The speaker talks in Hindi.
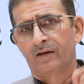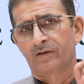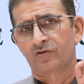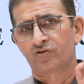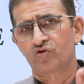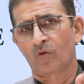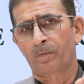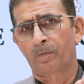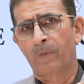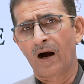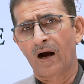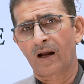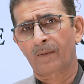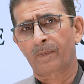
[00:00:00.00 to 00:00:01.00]
जो
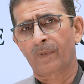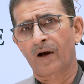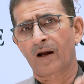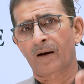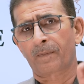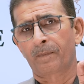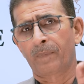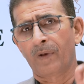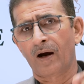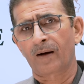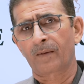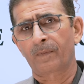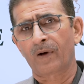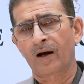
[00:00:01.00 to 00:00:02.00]
बार बार
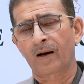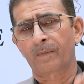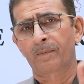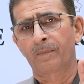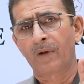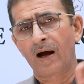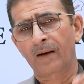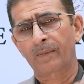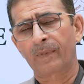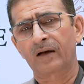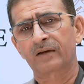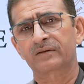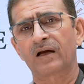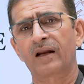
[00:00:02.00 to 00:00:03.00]
बार बार बार
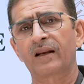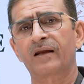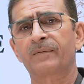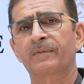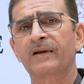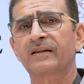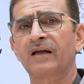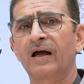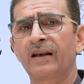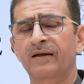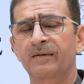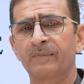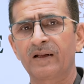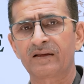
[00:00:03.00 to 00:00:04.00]
बार तारीख पर
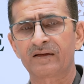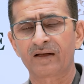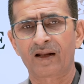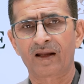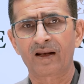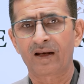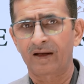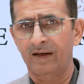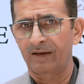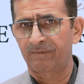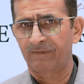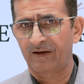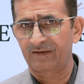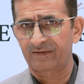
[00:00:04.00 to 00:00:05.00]
तारीख मिलती रही लेकिन
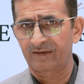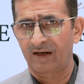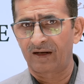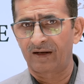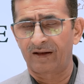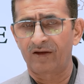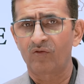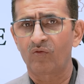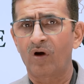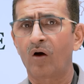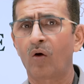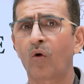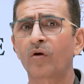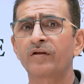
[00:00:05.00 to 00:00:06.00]
फैसला नहीं हुआ
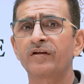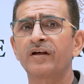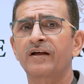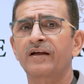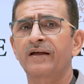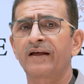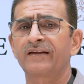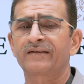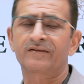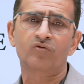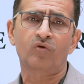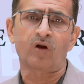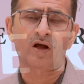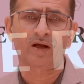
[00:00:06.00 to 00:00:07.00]
और ये केस जुड़ा